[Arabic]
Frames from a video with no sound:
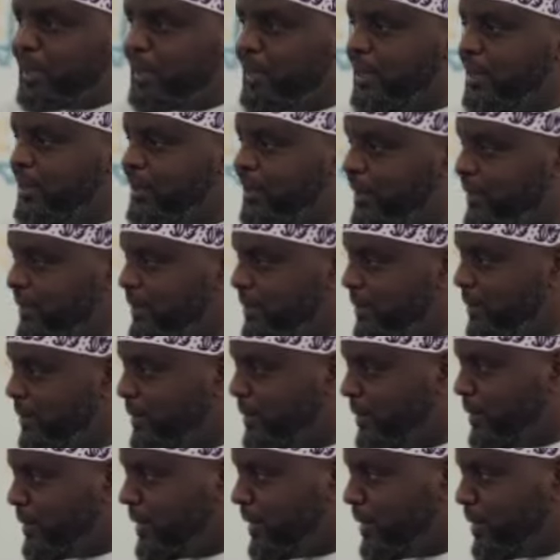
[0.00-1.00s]

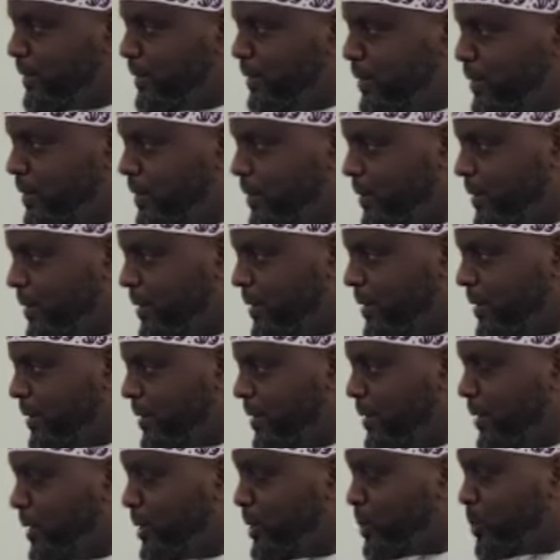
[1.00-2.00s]
آياته أن
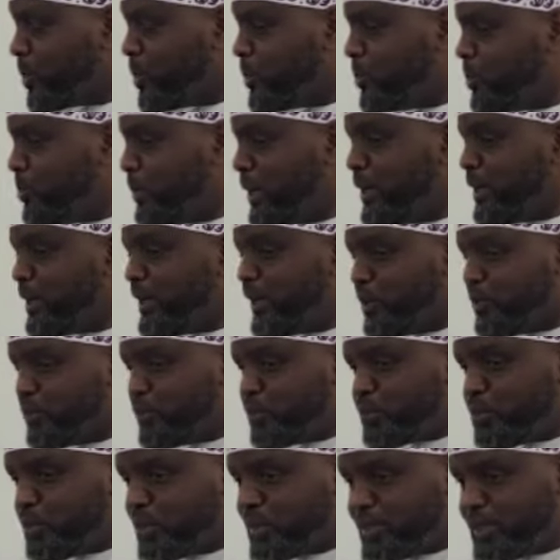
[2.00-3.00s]
خلق لكم من
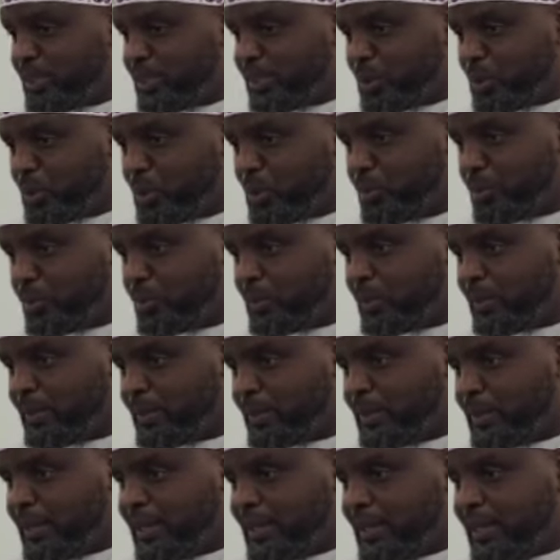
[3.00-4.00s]
أنفسكم
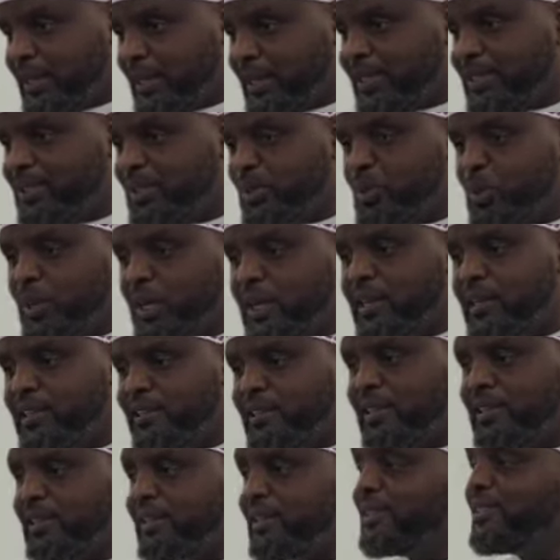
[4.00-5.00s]

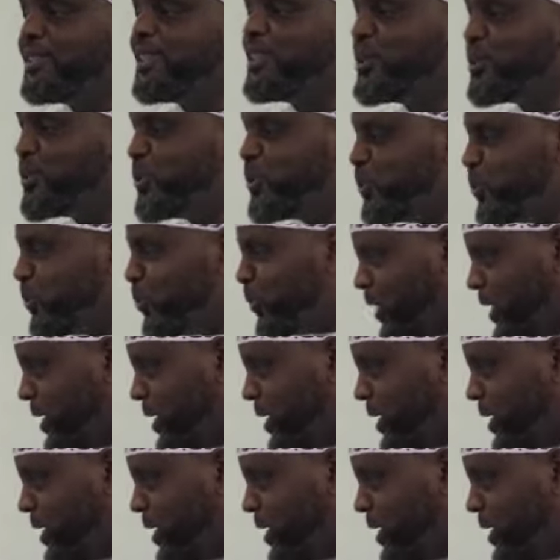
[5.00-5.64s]
أزواجا لتسكنوا